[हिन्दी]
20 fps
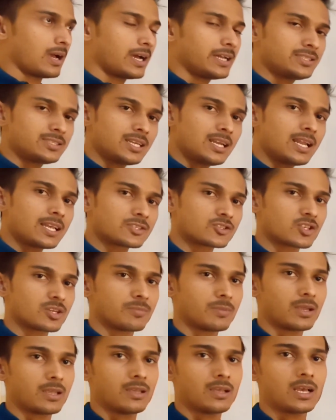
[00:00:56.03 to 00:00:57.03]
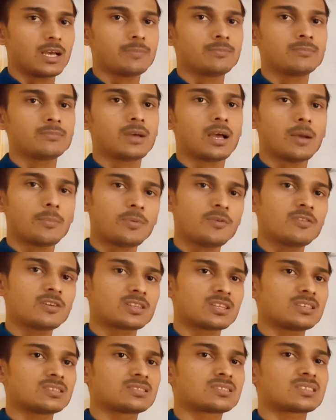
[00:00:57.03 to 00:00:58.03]
आज के लेक्चर में हम
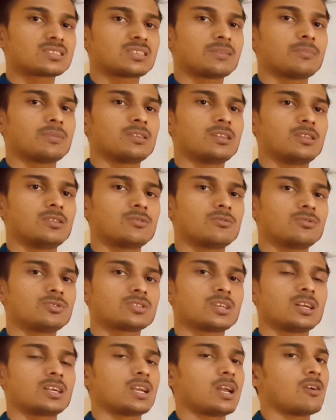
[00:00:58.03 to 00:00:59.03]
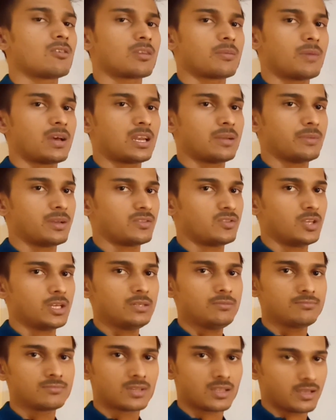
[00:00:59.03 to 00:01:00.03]
अपवर्तन से संबंधित कुछ घटनाओं के बारे में
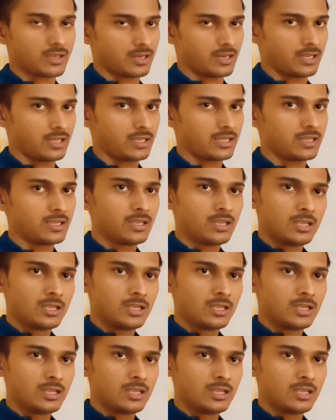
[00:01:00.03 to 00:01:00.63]
अध्ययन करेंगे